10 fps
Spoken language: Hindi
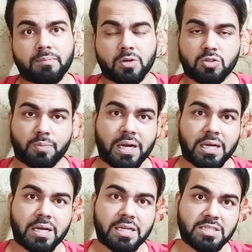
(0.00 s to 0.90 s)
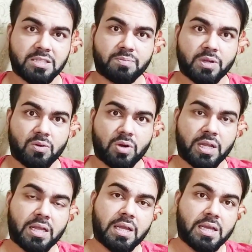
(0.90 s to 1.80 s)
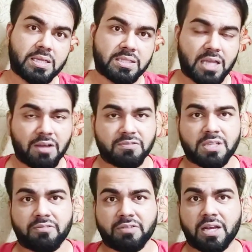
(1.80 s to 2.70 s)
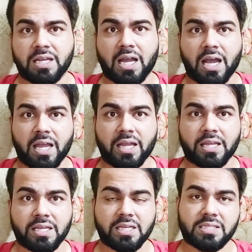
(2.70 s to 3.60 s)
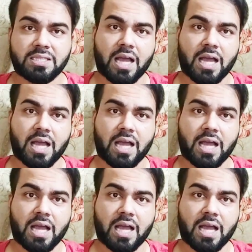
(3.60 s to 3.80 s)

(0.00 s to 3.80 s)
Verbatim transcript: मनोज पाटिल ने जिसमें इन्होंने साफ साफ ये लिखा है कि